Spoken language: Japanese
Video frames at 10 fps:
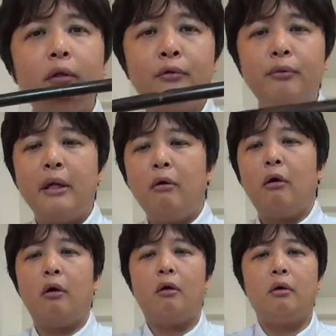笛
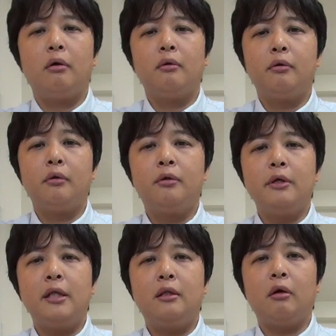を
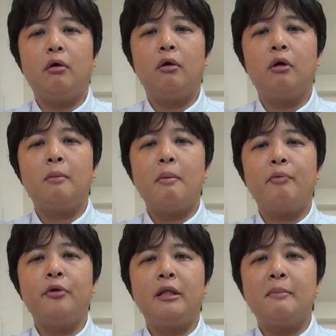クイッと、このま
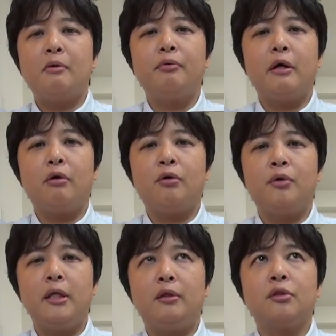ま吹いたまま笛を
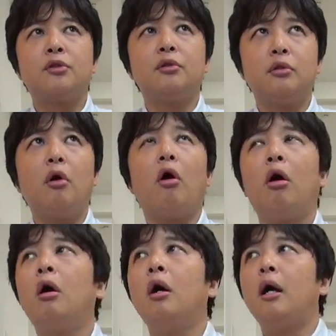クイッとする
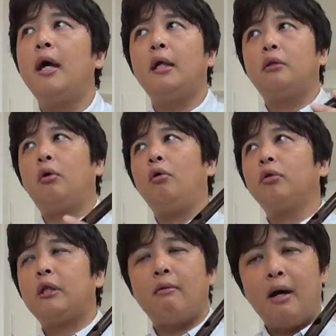と、えっ、ー、と、
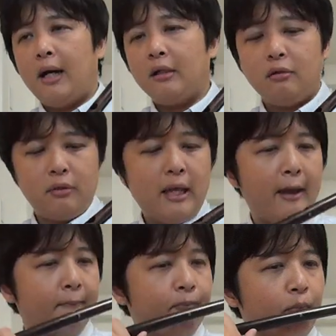音程は上がるので、